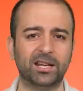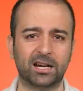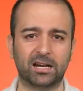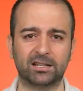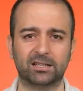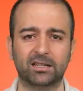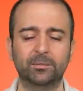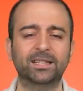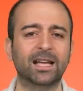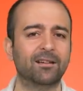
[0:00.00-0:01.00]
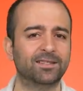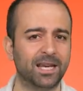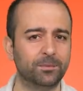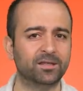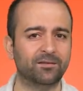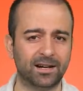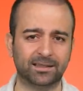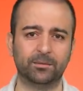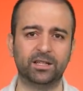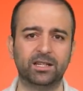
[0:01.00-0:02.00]
diyen arkadaşlara da bir tavsiyemiz
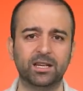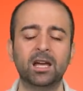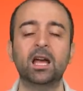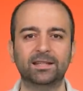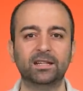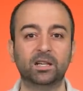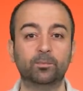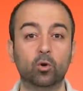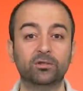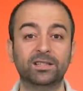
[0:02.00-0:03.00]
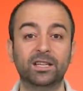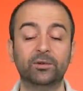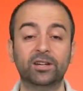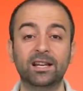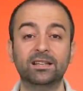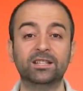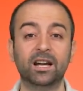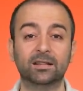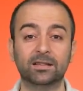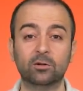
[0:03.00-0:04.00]
var tabii ki. Sticker, post-it gibi renkli
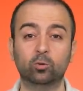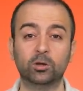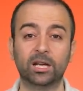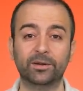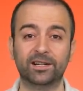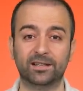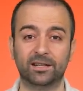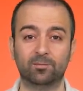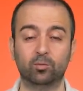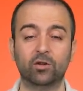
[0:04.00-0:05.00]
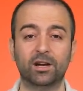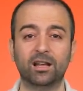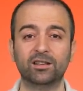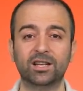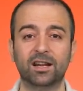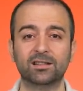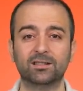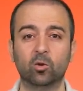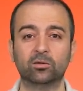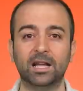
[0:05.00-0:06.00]
kağıtlar kullanabilirsiniz. Bunlara
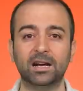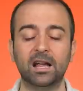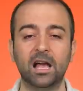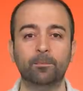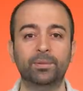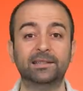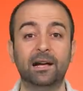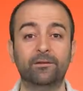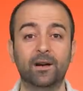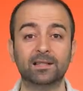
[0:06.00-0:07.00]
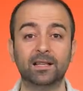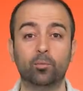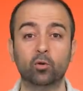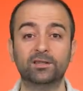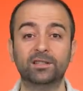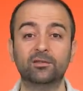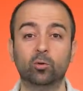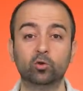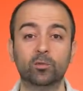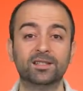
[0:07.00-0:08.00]
alacağınız notlar birden fazla
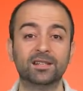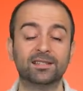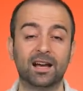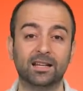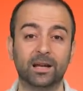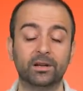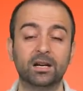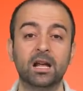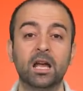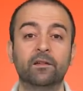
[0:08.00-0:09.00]
post-it'in oluşmasını sağlayabilir olabilir